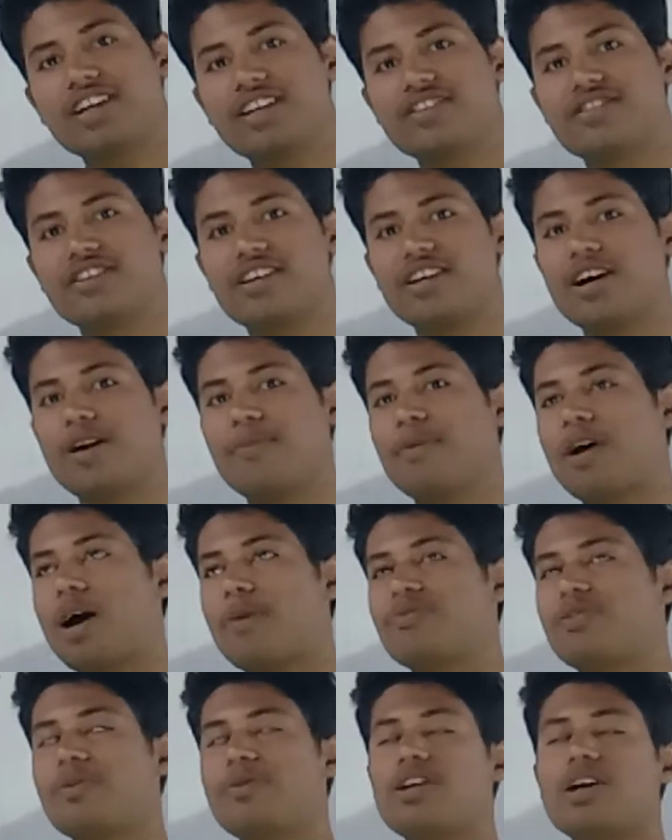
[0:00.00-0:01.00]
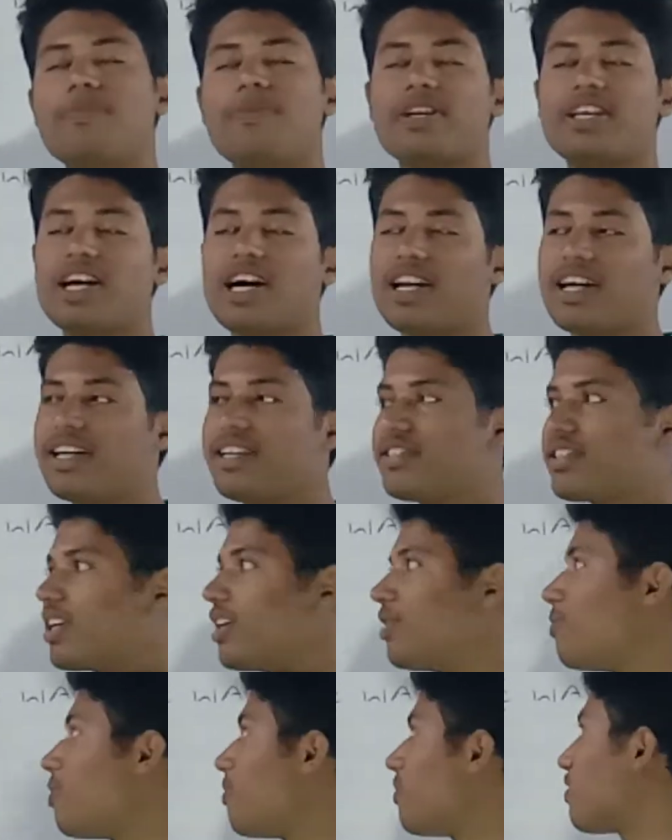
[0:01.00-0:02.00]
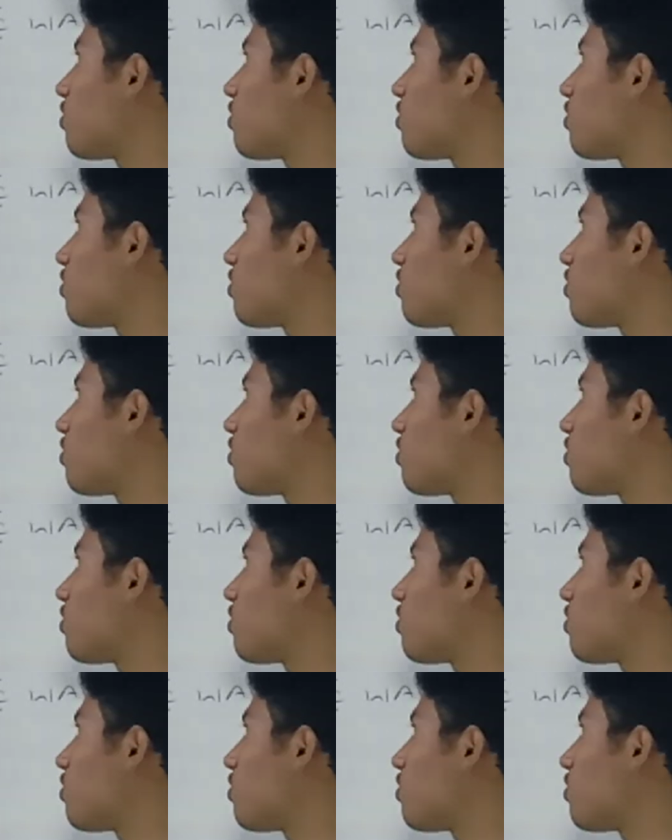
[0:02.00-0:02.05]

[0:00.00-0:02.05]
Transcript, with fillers: कैसे हैं आप आप सभी का परिहार आई अकेडमी में